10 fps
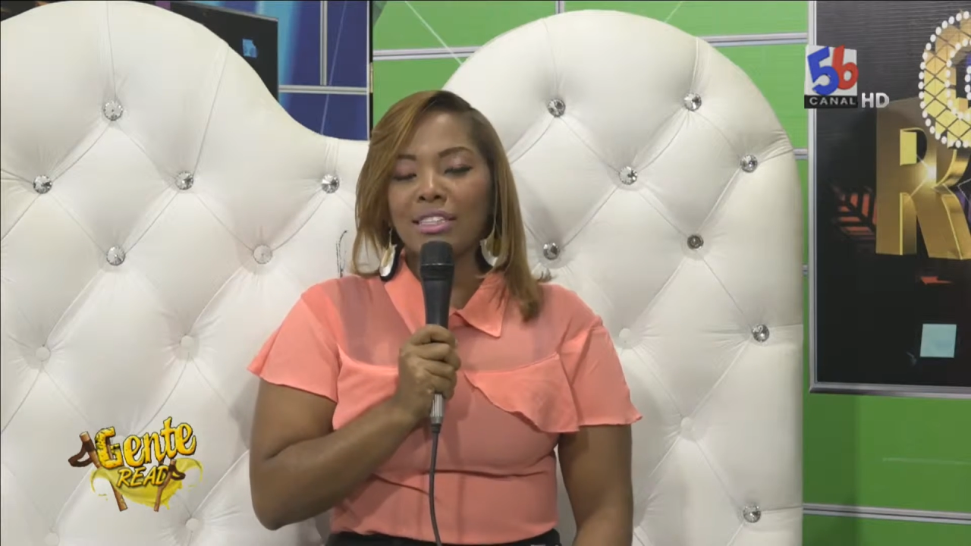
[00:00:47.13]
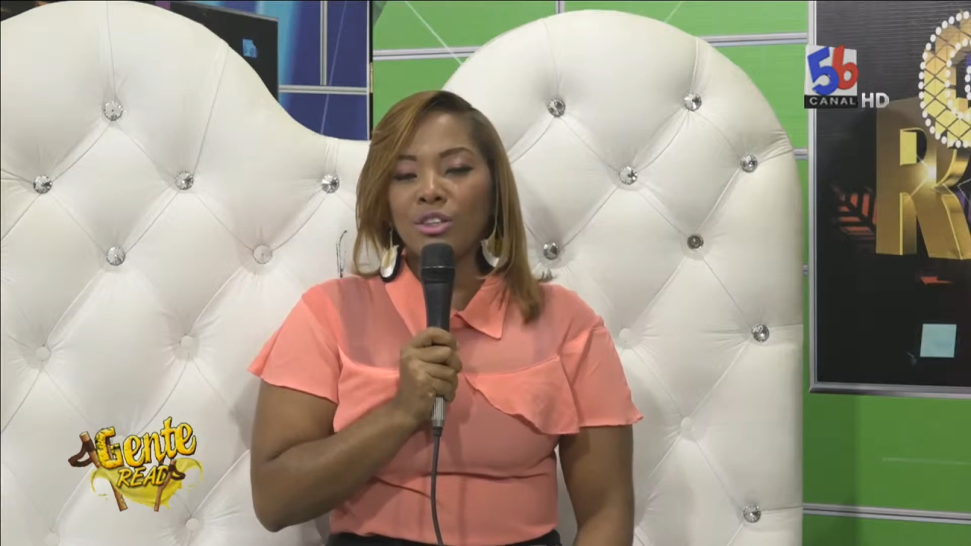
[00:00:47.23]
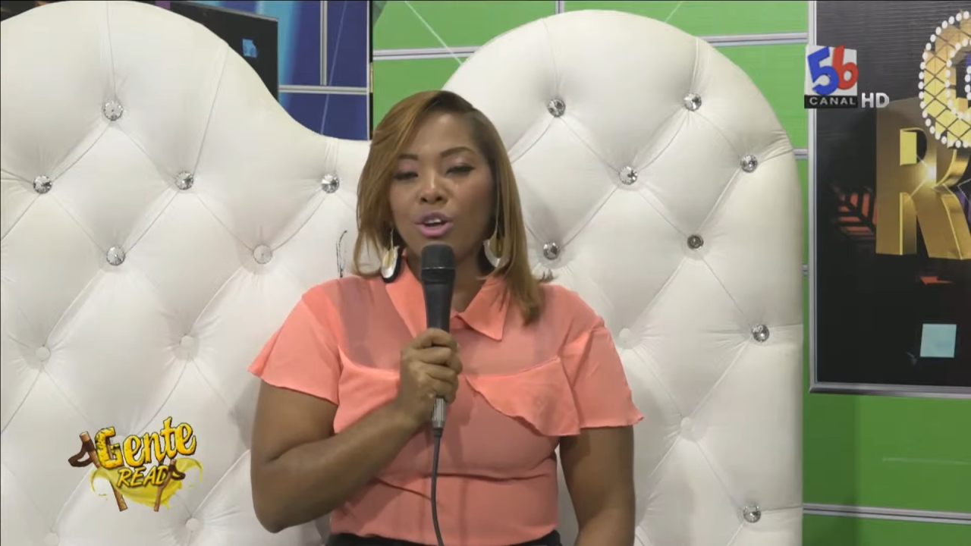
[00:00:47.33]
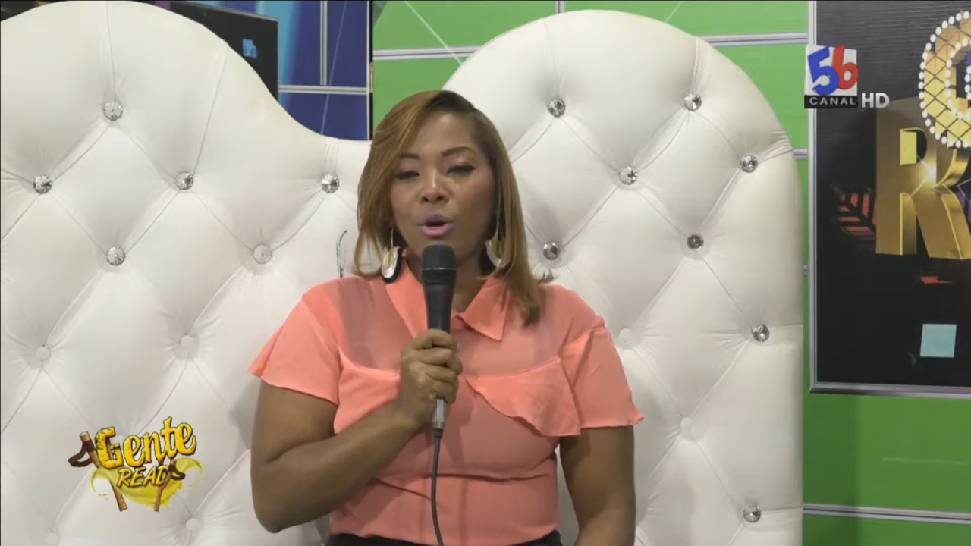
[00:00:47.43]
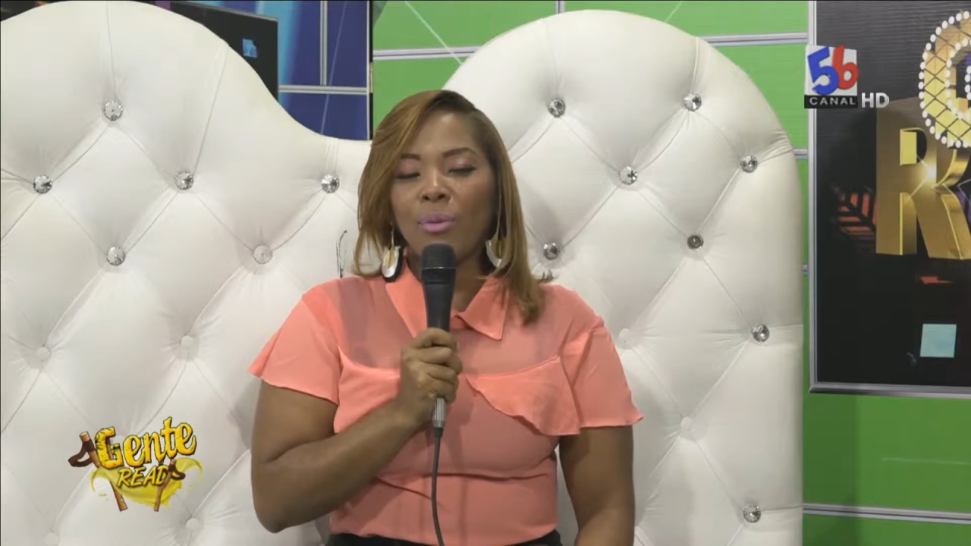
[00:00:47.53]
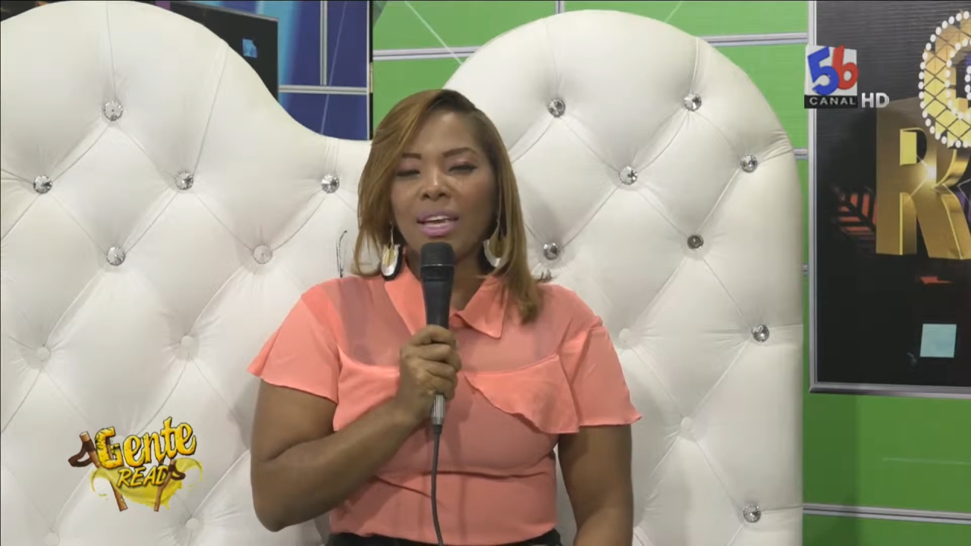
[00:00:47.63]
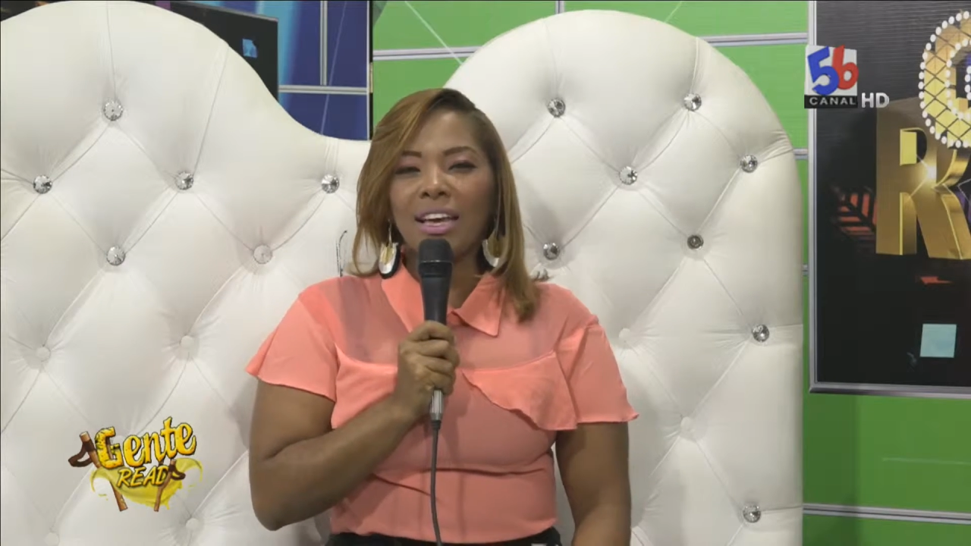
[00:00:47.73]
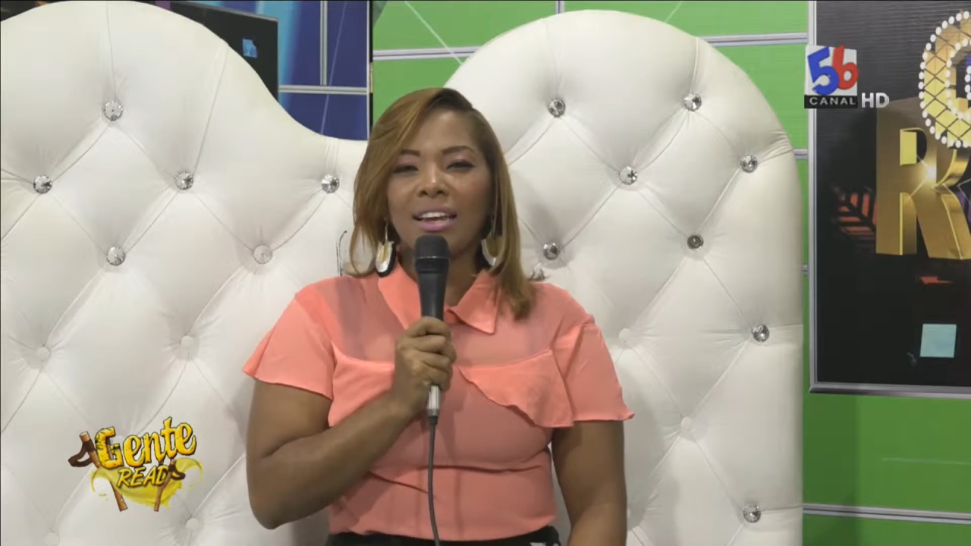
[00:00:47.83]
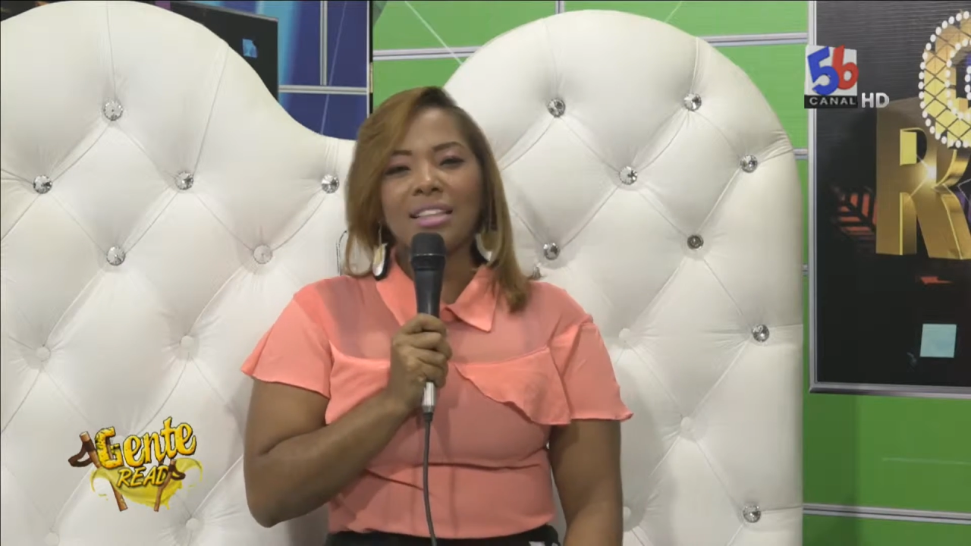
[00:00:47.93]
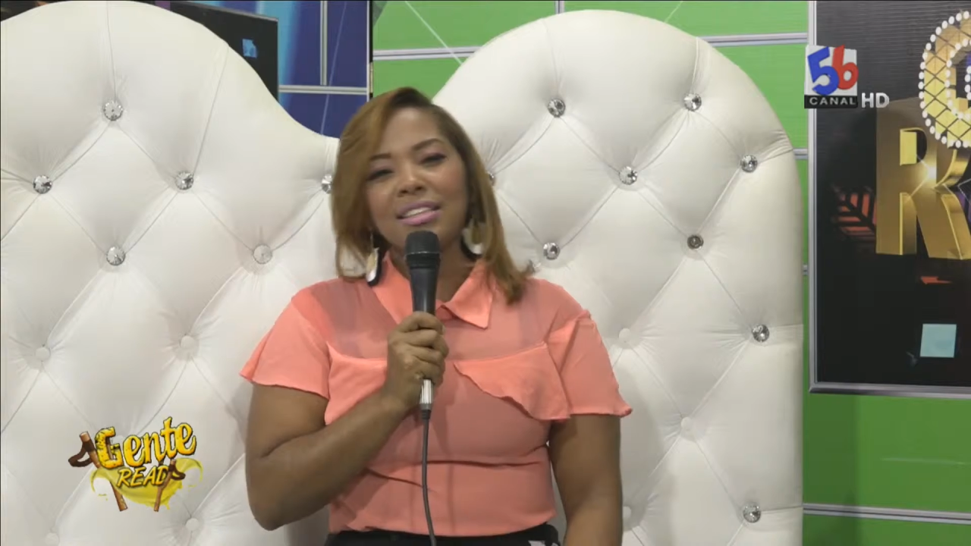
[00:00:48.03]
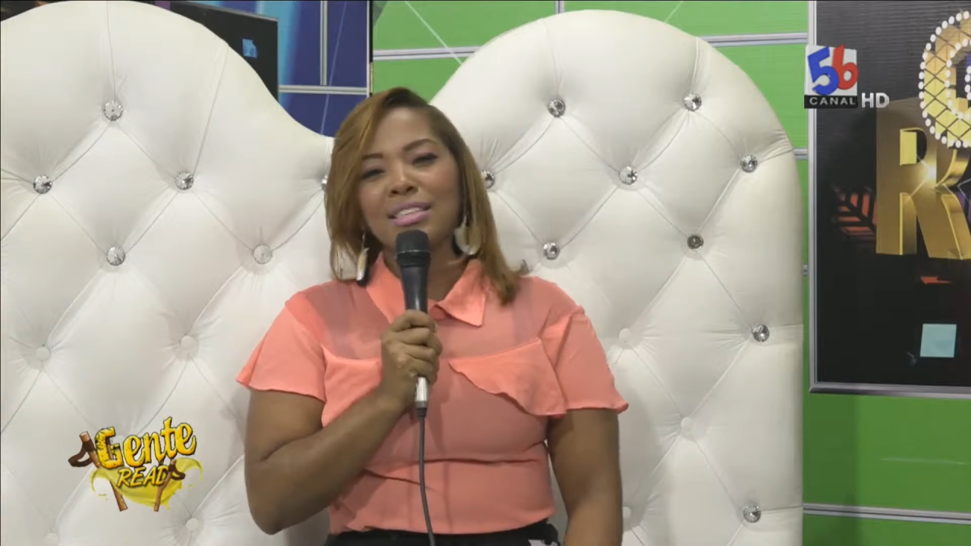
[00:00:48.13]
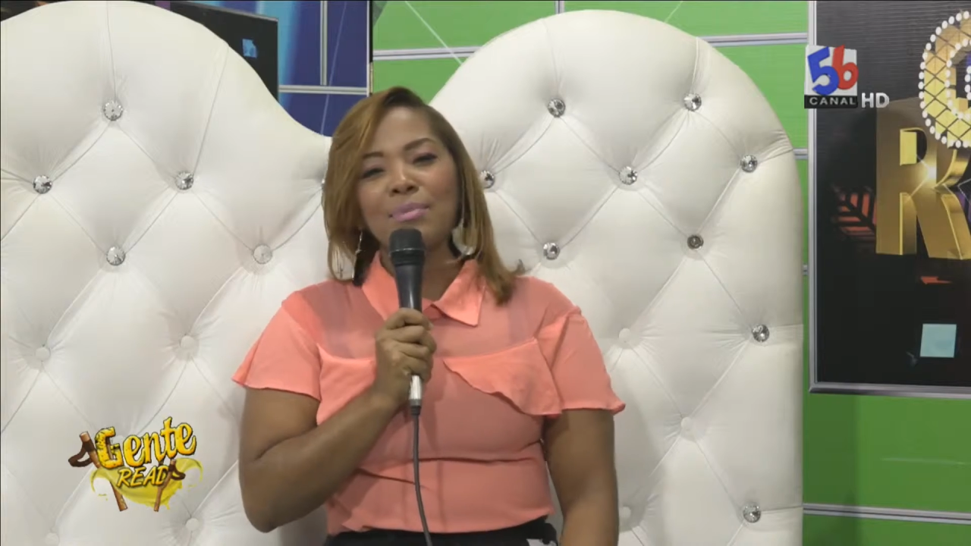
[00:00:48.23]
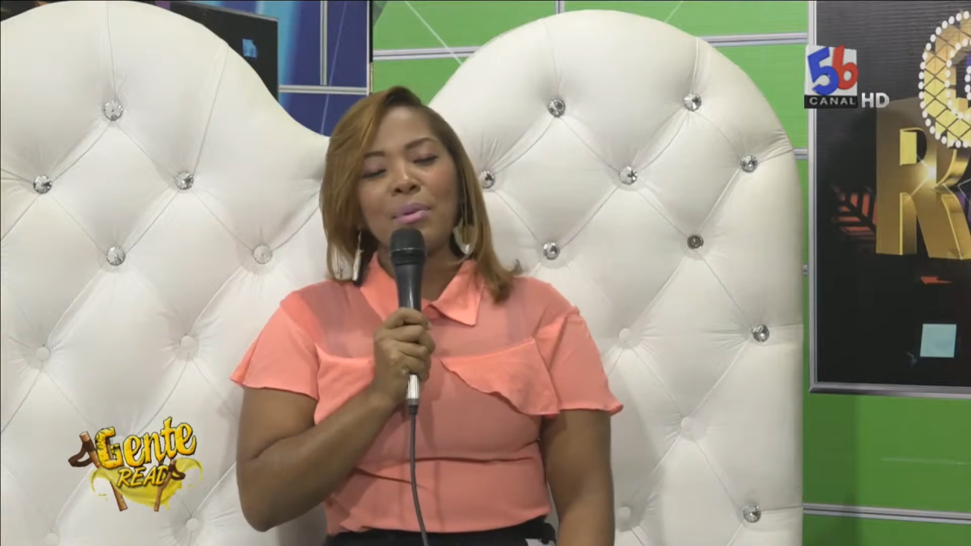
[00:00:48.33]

estoy con mi queridísima